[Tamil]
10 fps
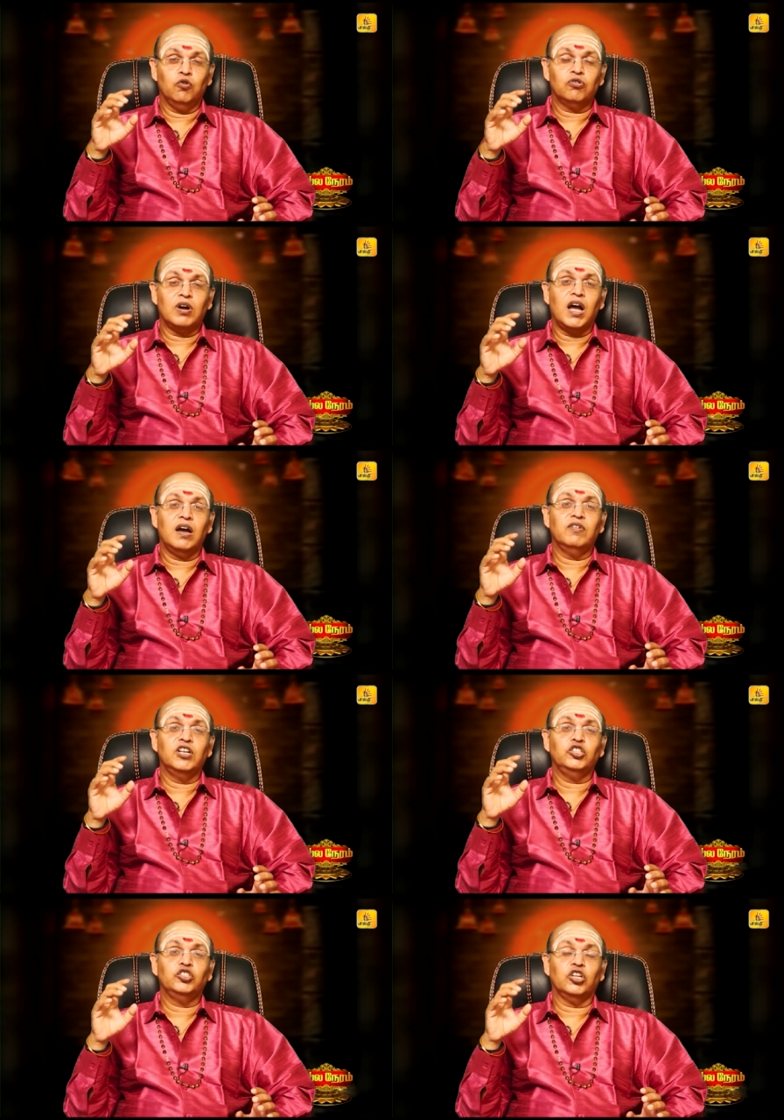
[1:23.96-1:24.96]
ஒரு
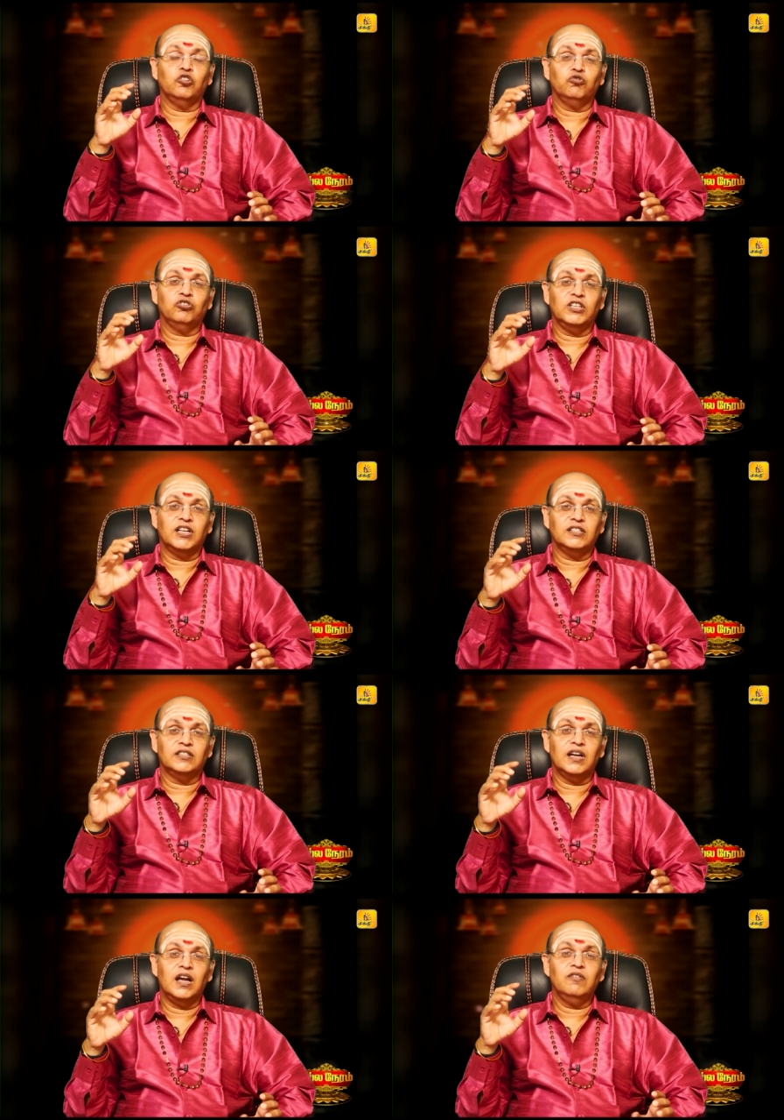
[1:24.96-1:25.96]
ஆவணி சதுர்த்தி
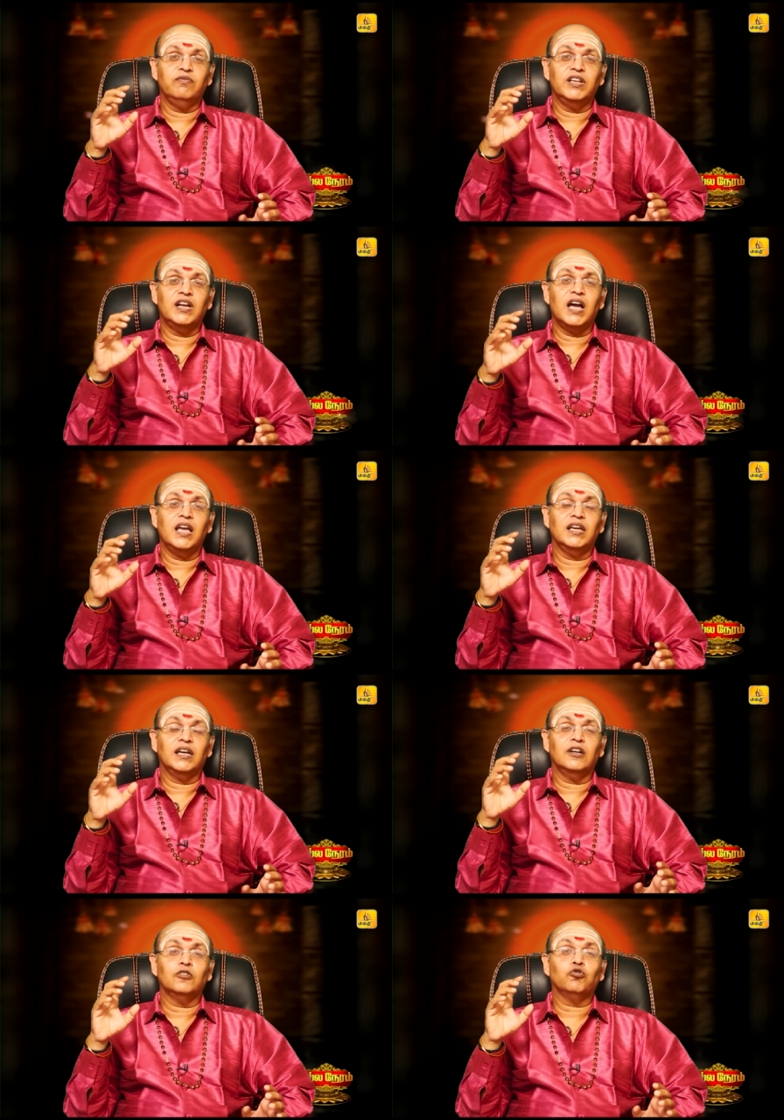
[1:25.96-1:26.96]
என்று தான்
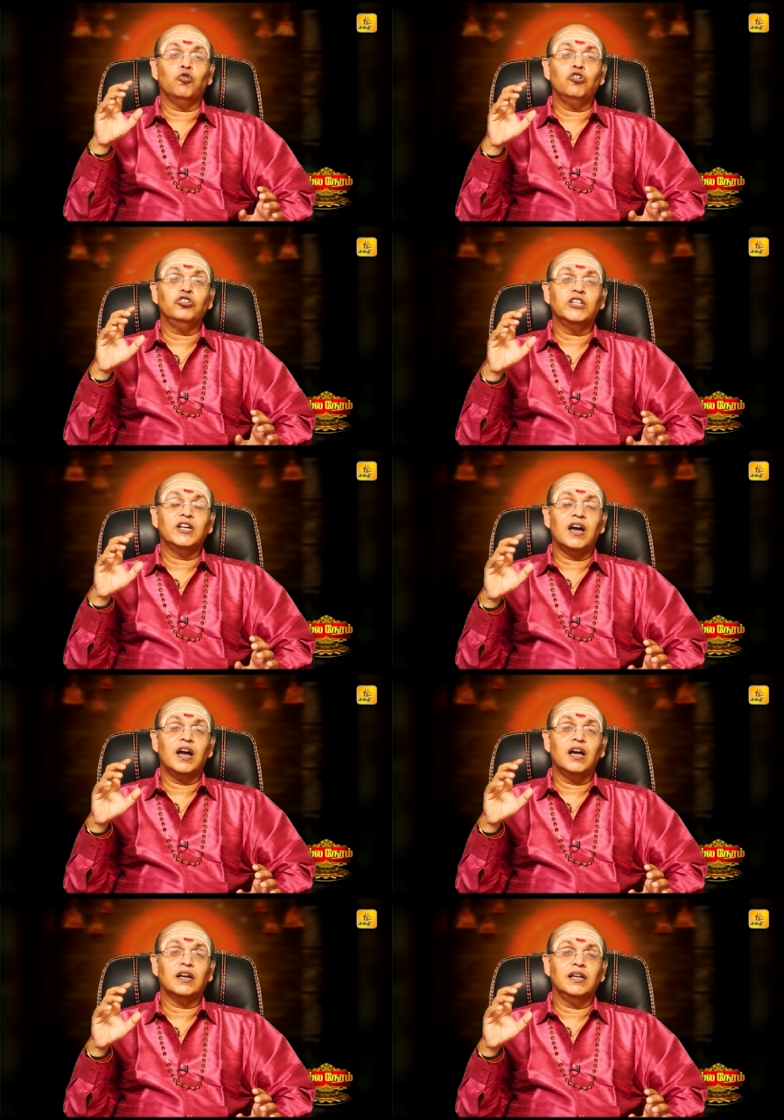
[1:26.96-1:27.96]
விநாயகர்
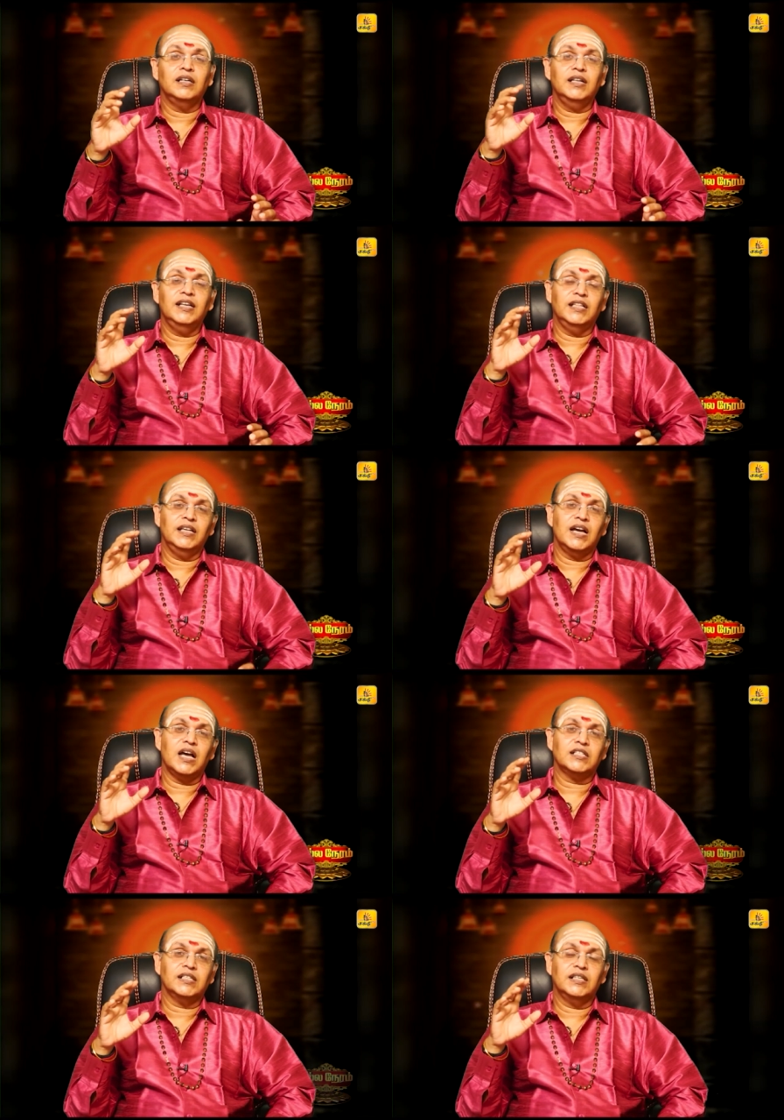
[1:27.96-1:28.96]
தோன்றினார் என்று
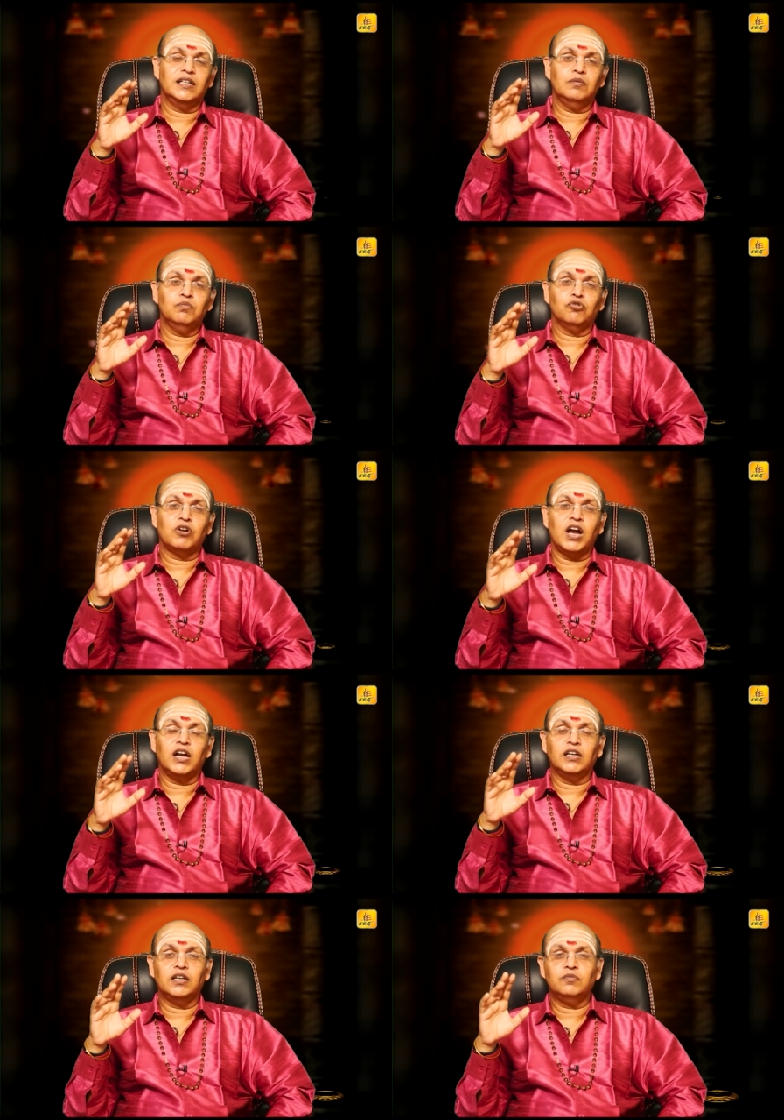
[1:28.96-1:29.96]
இதிகாசங்களும்
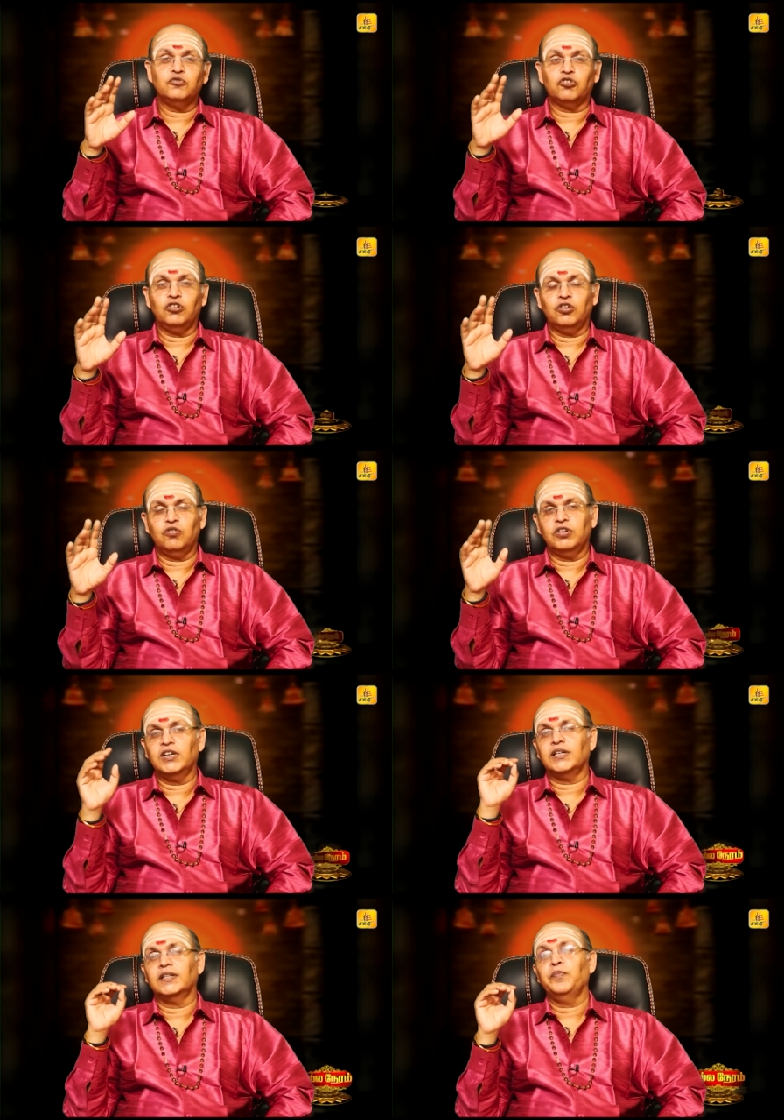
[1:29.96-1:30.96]
புராணங்களும்
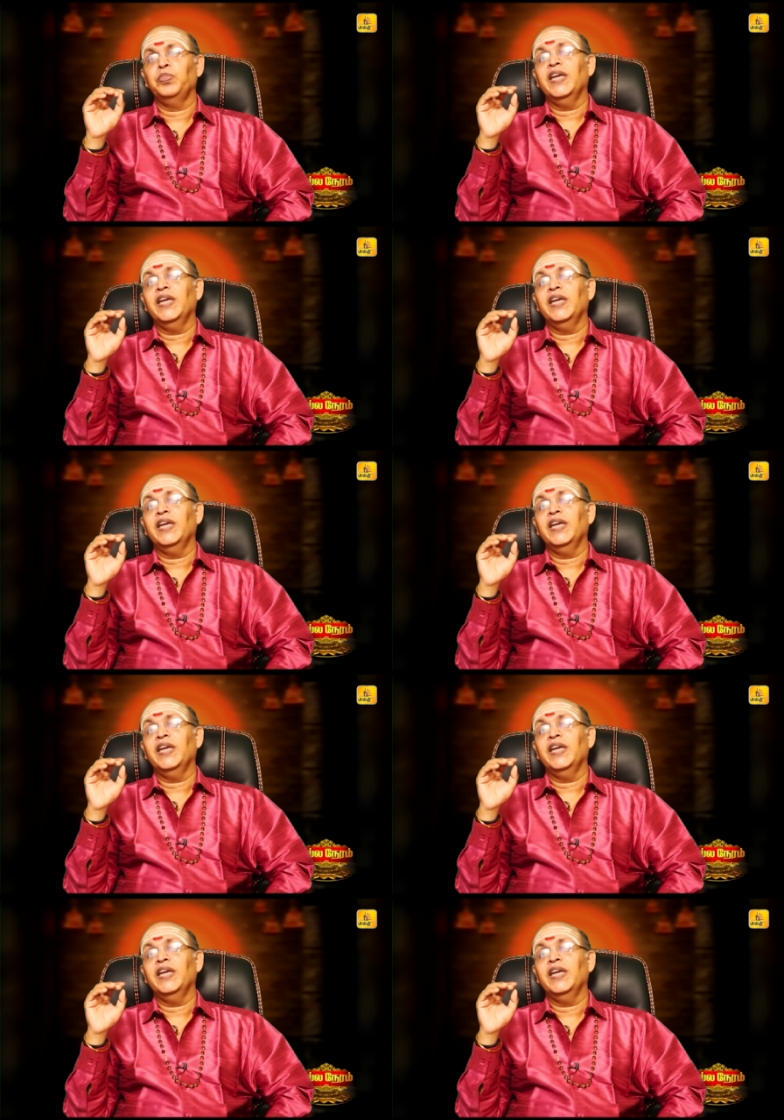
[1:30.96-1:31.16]
சொல்லிக்கொண்டிருக்குது